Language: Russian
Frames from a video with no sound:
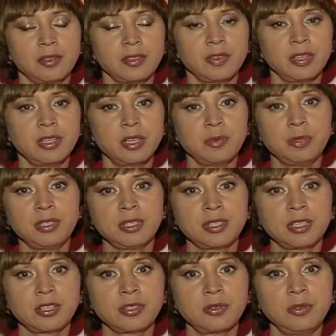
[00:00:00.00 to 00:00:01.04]
В своей работе
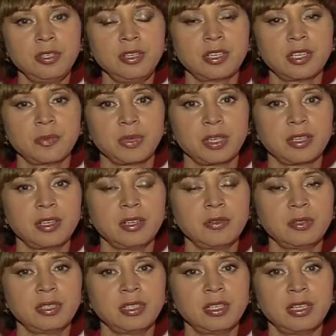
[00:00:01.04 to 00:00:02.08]
со школьниками я
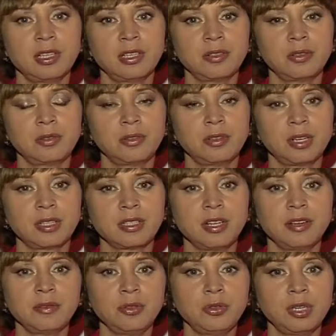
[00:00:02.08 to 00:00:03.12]
уделяю
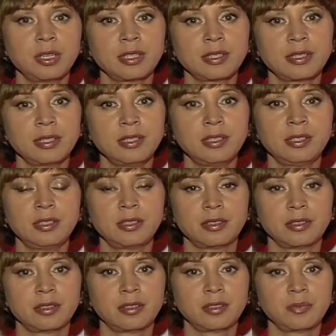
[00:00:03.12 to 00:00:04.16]
основной акцент
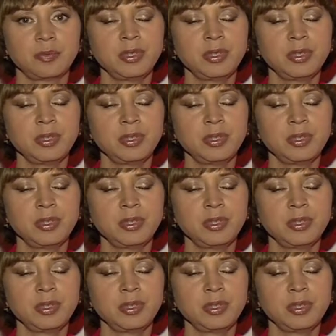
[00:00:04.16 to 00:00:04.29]
э,